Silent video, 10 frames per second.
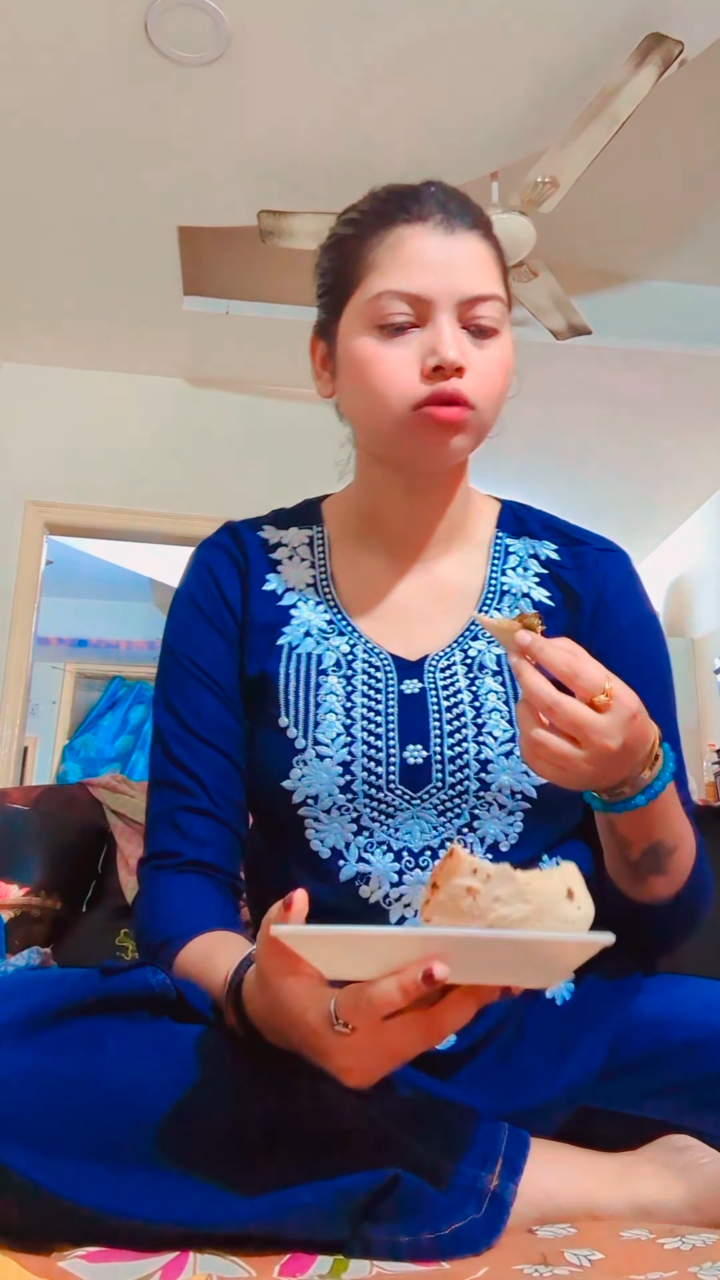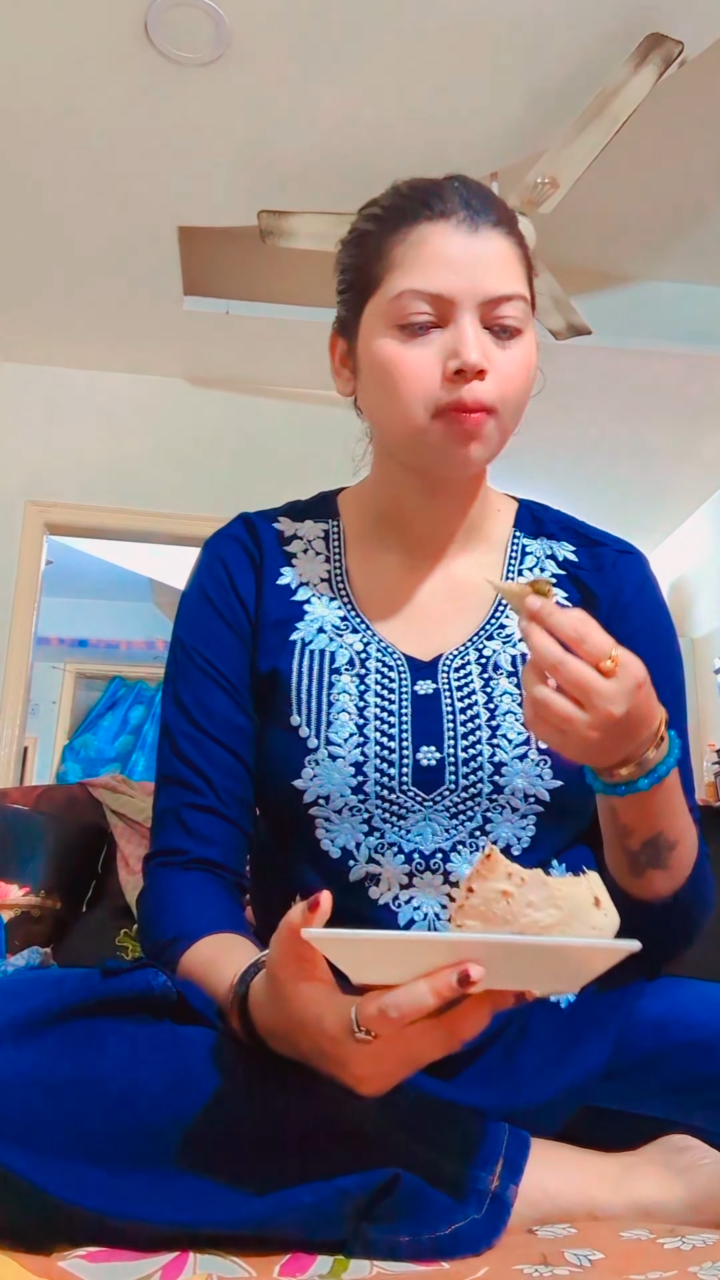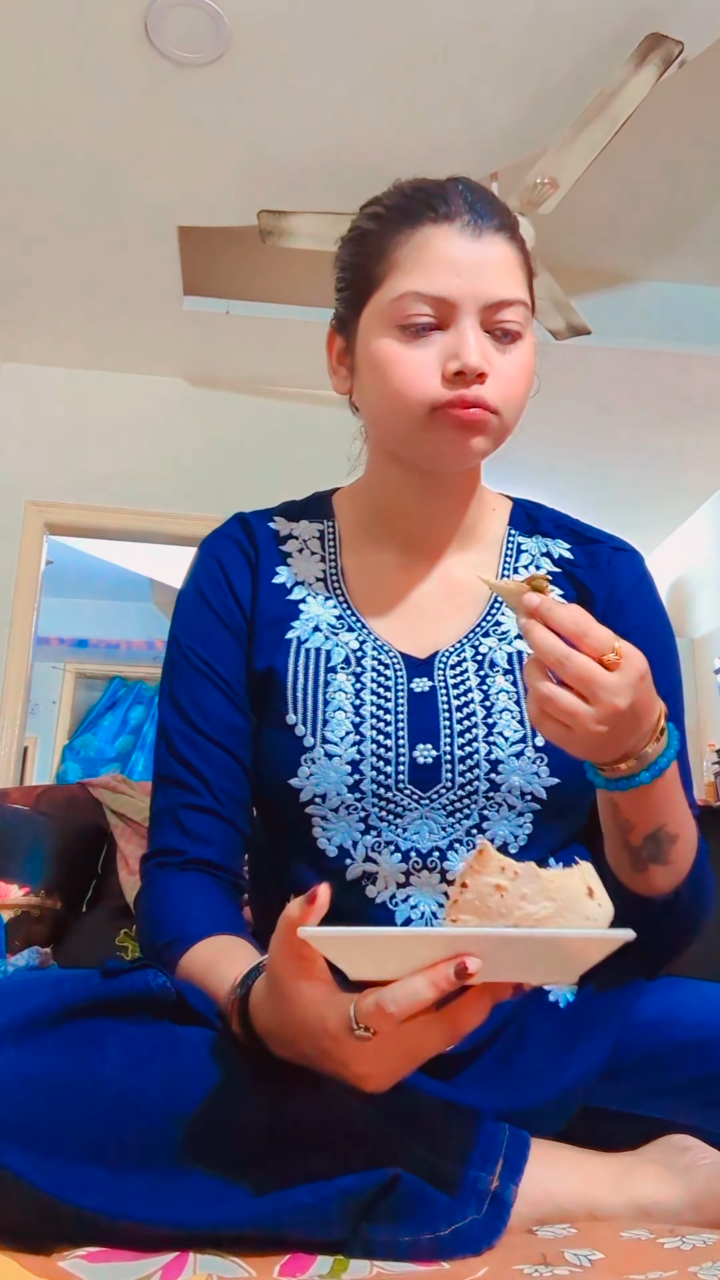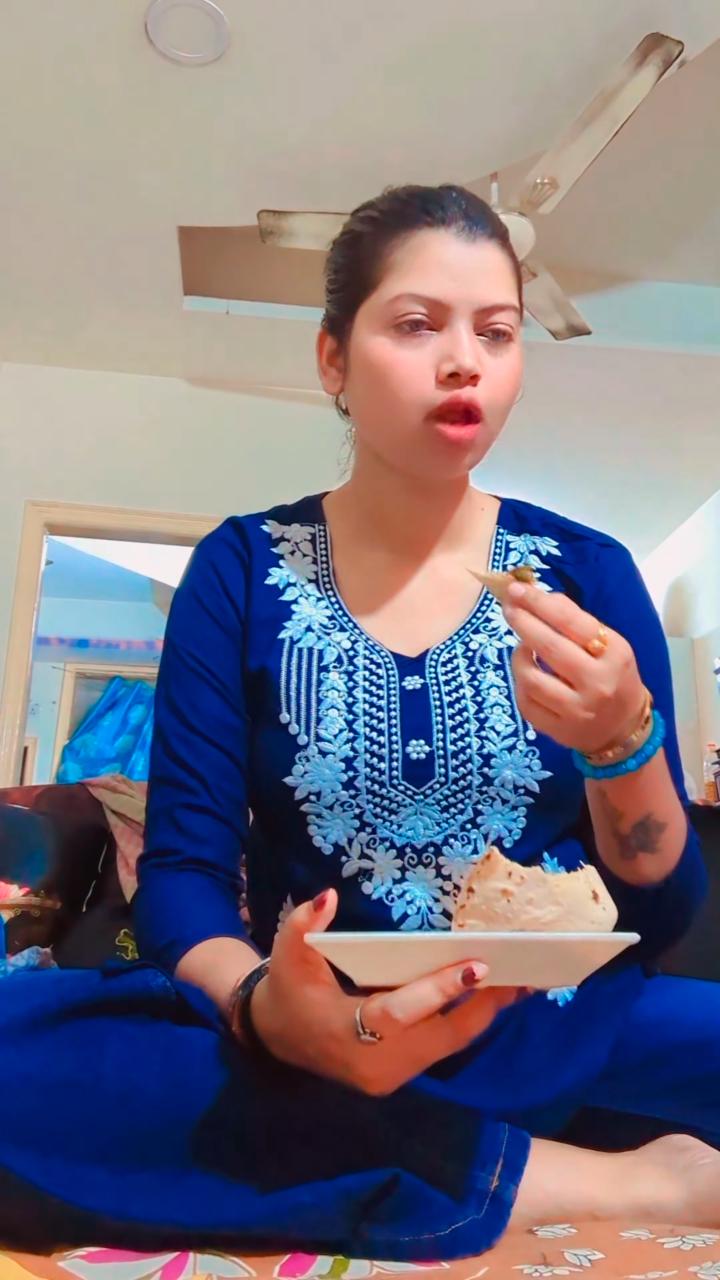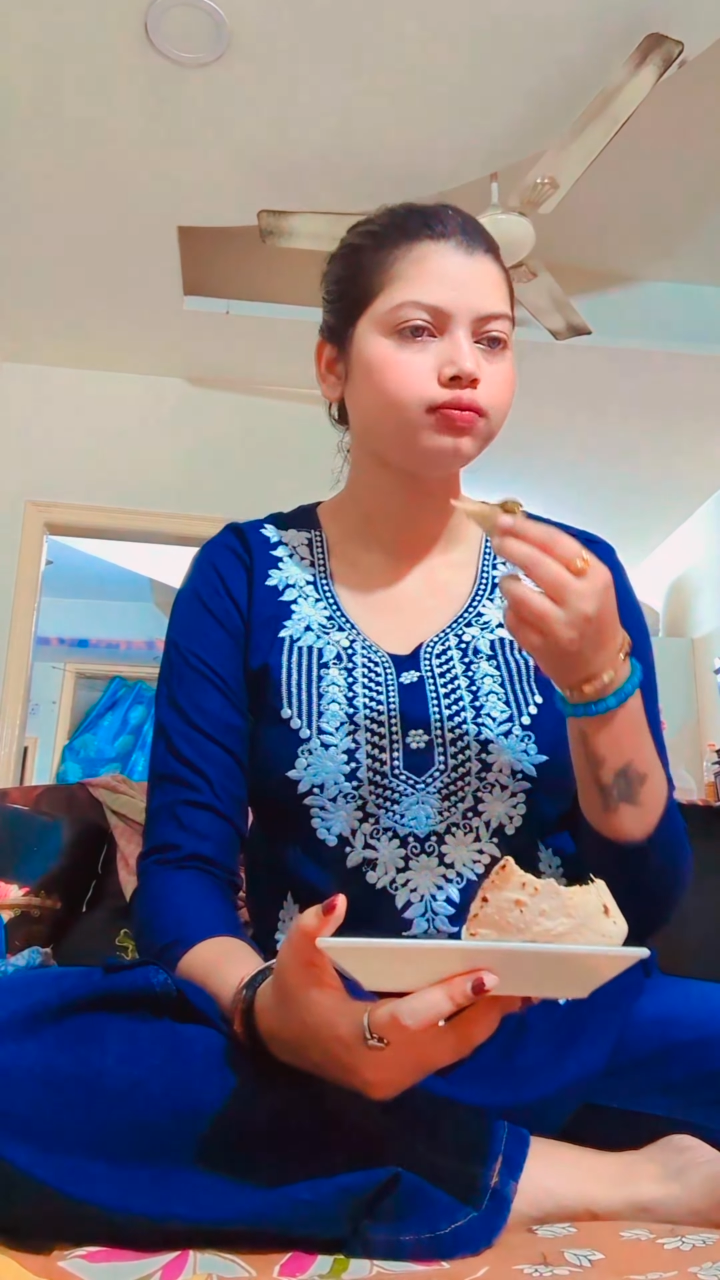ही
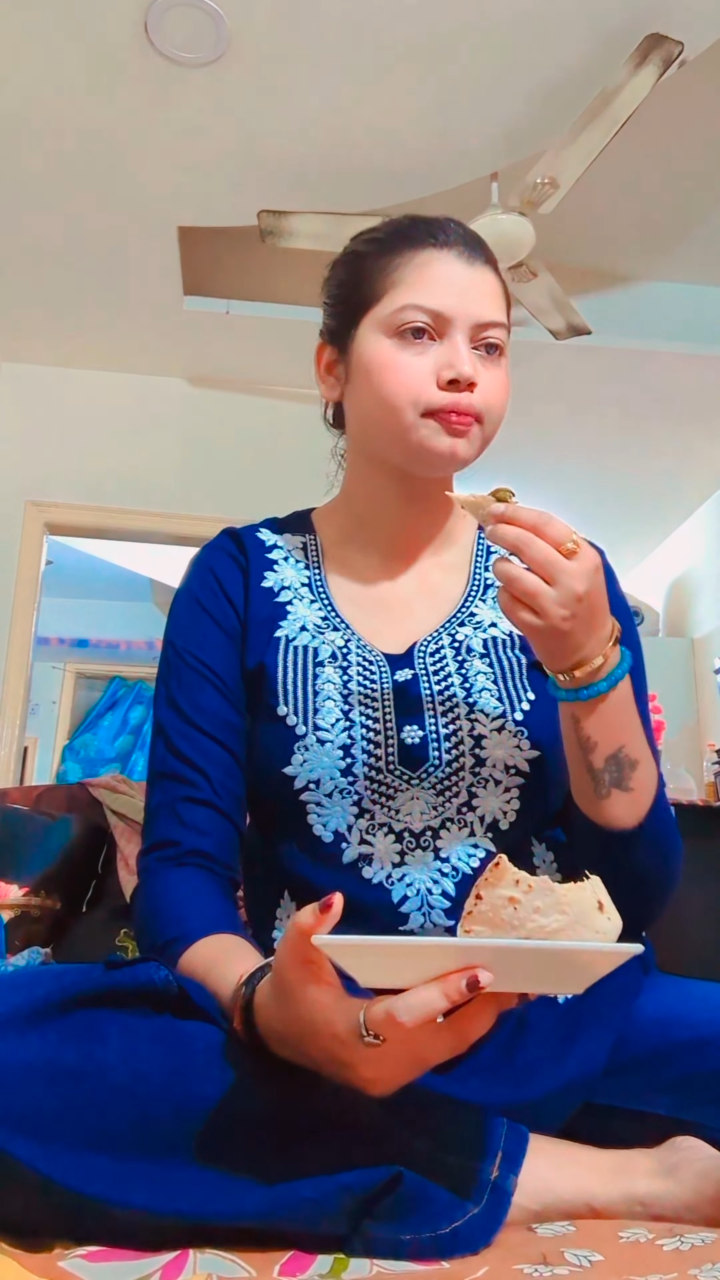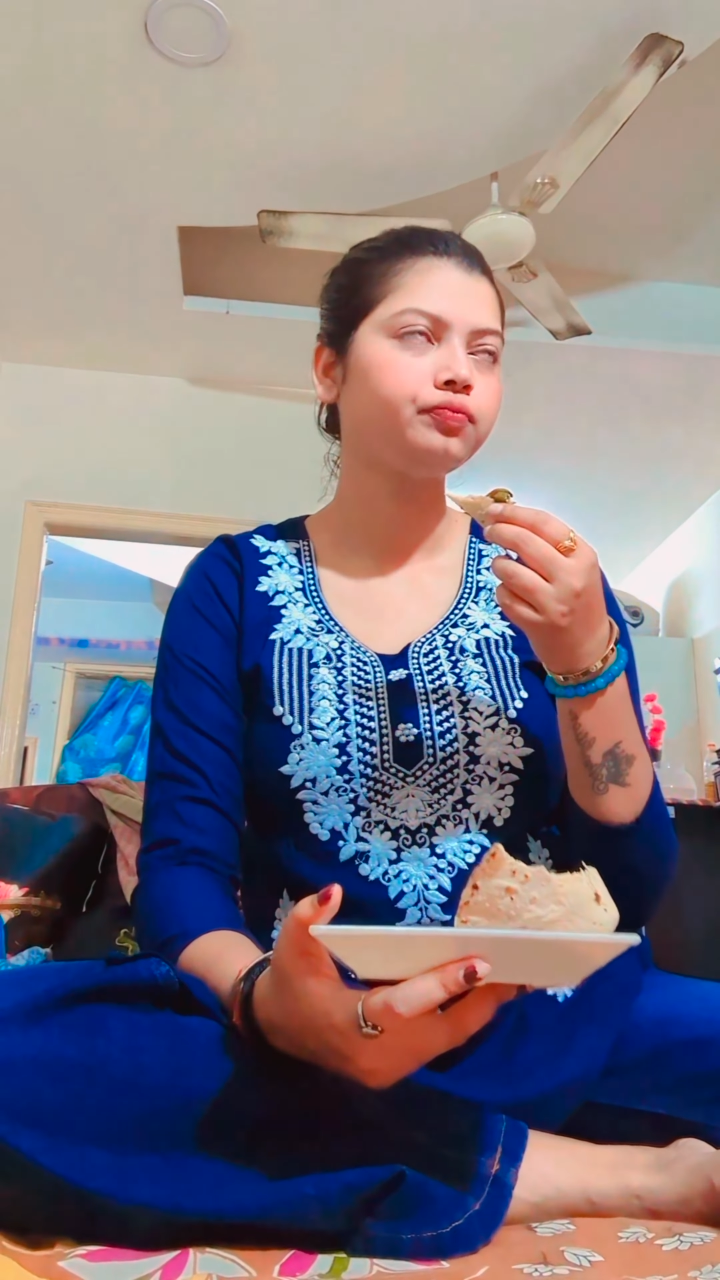लेनी चाहिए